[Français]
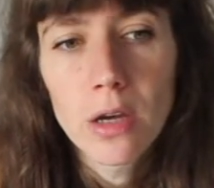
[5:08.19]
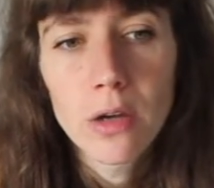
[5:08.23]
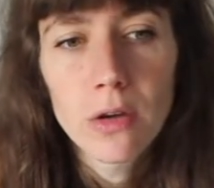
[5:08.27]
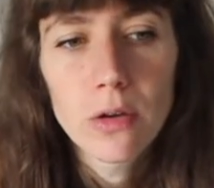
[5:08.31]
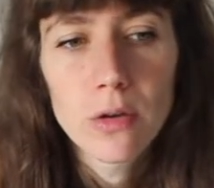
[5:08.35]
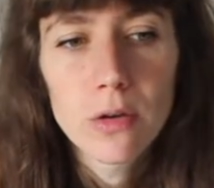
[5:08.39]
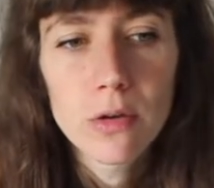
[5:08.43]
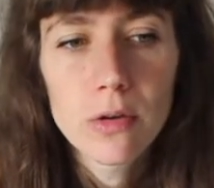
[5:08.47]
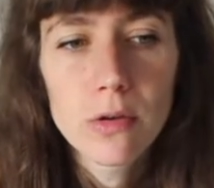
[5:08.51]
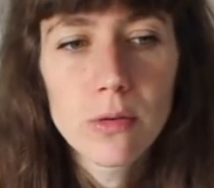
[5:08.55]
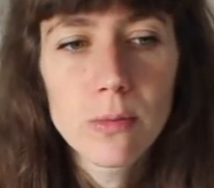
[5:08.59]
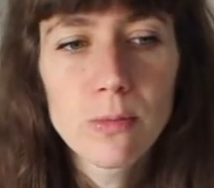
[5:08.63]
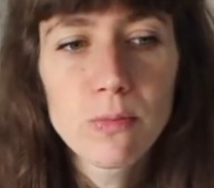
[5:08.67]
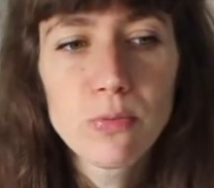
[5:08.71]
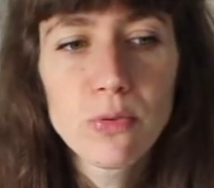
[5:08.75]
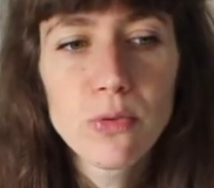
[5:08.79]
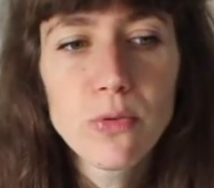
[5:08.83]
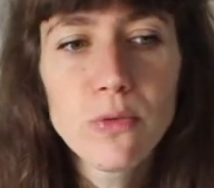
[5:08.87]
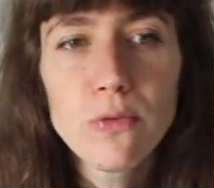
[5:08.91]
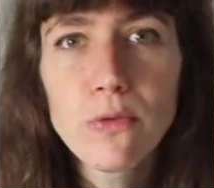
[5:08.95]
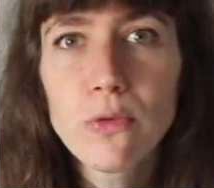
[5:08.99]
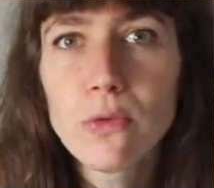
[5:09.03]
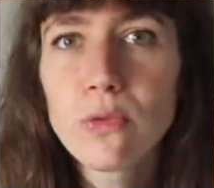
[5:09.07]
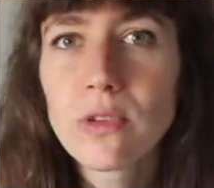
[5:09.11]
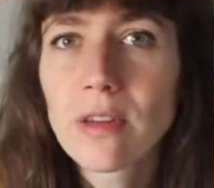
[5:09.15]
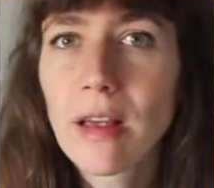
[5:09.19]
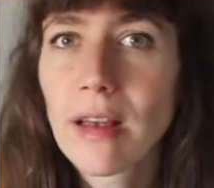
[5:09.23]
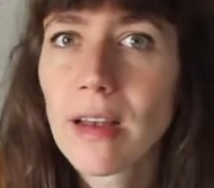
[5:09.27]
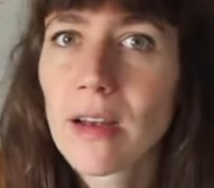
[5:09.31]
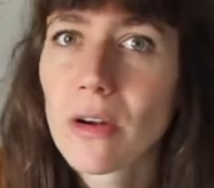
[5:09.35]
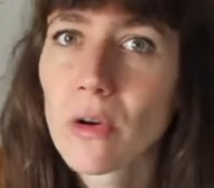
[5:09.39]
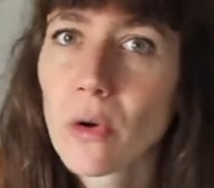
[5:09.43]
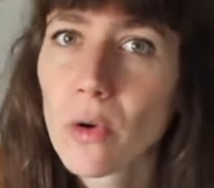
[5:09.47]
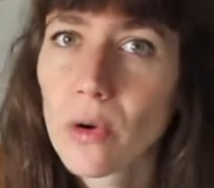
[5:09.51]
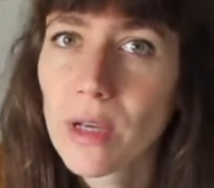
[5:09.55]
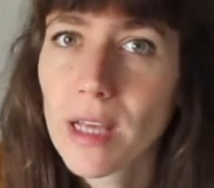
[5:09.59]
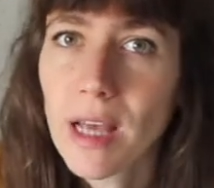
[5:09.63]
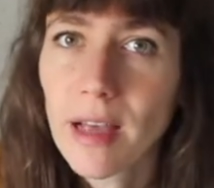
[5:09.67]
euh, plus vous allez
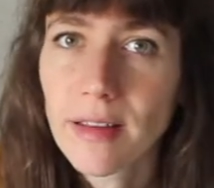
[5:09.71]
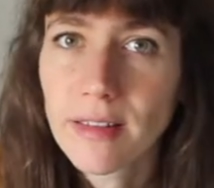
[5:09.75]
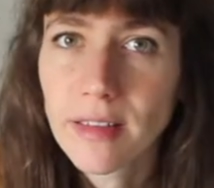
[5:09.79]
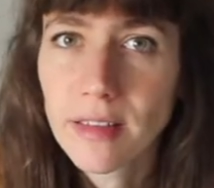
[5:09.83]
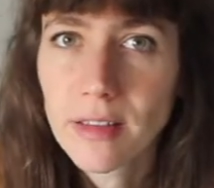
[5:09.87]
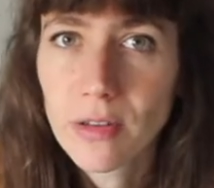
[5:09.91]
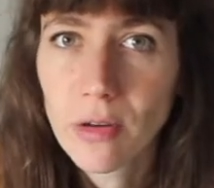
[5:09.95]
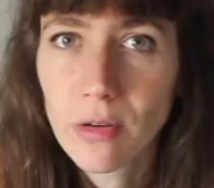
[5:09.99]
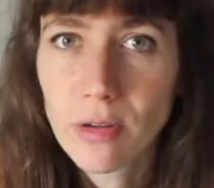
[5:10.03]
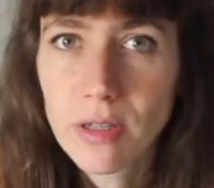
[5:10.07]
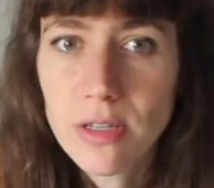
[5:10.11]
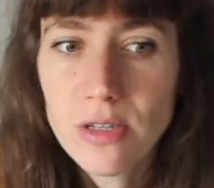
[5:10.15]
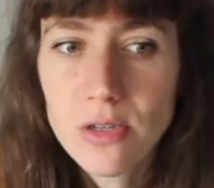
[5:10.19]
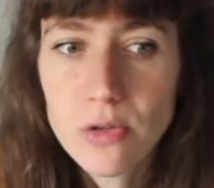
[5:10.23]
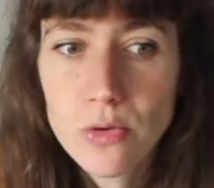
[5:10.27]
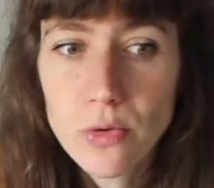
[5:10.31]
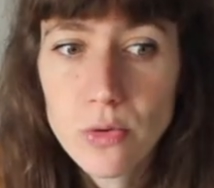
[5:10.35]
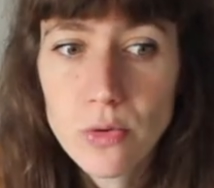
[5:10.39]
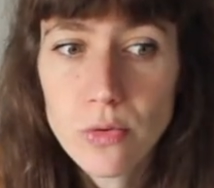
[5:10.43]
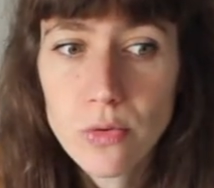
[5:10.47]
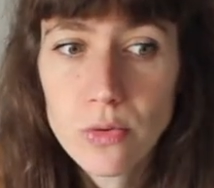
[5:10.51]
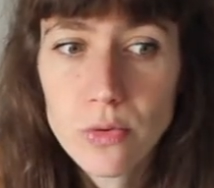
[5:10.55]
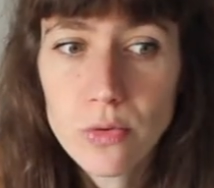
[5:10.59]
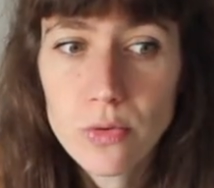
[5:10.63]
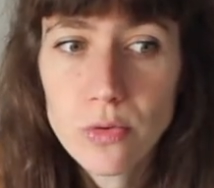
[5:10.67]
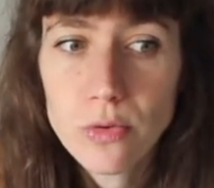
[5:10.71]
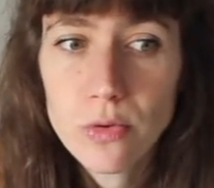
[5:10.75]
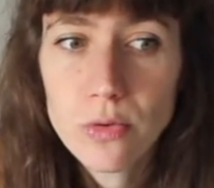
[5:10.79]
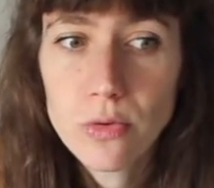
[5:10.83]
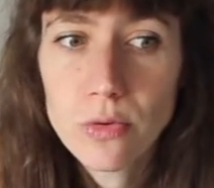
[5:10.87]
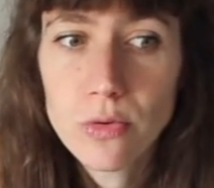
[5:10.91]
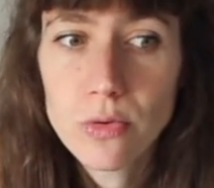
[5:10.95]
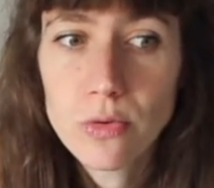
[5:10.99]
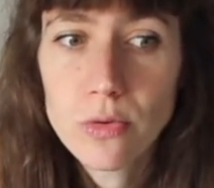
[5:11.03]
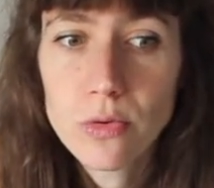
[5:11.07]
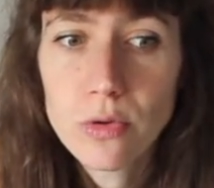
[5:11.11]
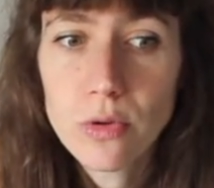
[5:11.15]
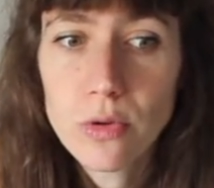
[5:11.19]
le regarder dans les yeux,
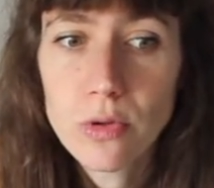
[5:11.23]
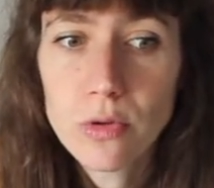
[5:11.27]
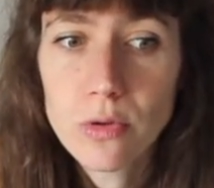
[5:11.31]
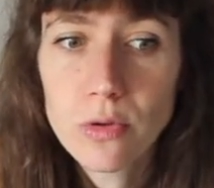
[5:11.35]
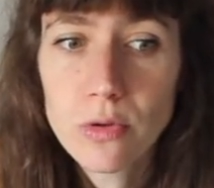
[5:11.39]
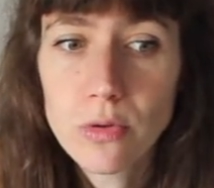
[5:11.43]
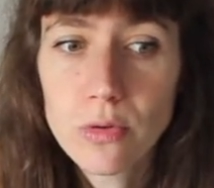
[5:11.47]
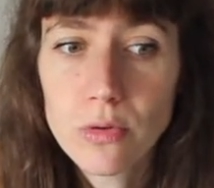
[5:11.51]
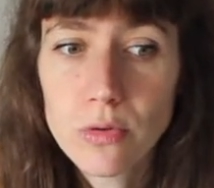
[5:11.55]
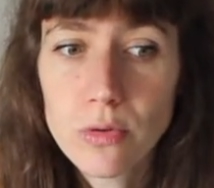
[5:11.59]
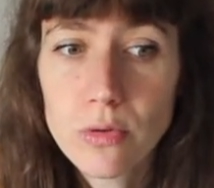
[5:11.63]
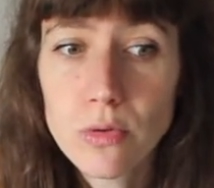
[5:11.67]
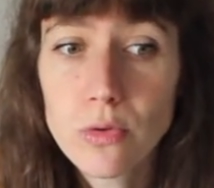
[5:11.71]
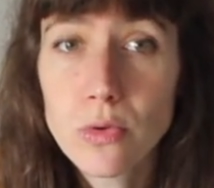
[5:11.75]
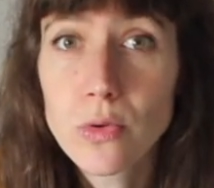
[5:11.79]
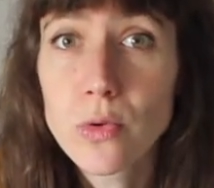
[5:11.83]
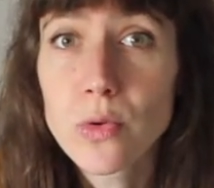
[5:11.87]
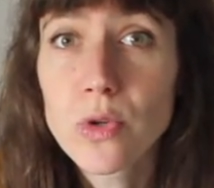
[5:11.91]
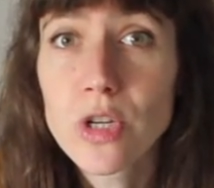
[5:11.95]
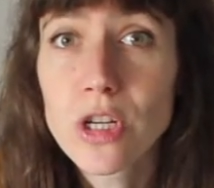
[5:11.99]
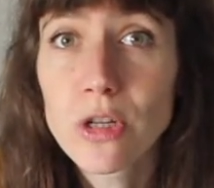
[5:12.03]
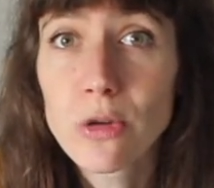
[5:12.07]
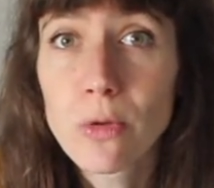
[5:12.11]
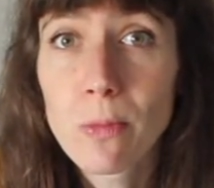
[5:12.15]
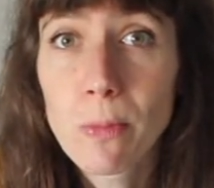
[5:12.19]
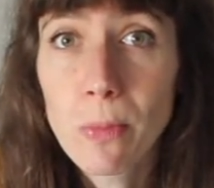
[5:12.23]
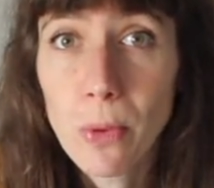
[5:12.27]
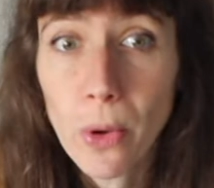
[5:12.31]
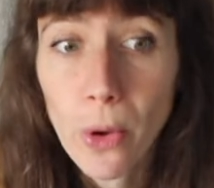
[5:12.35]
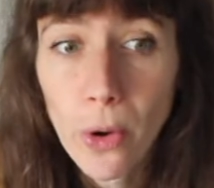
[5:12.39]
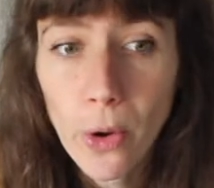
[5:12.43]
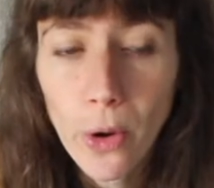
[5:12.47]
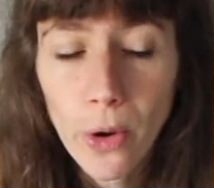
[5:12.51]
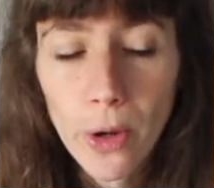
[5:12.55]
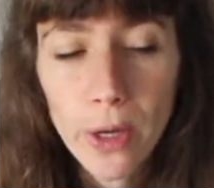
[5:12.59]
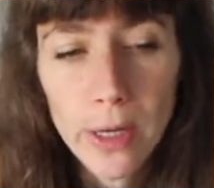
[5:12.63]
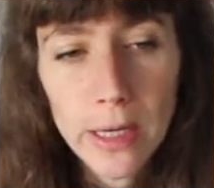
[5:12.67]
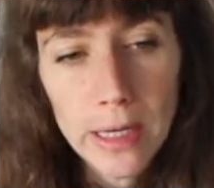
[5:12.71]
ce, ce, sujet de
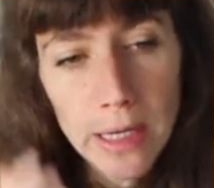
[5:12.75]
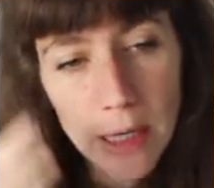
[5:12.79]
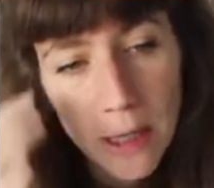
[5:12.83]
peur,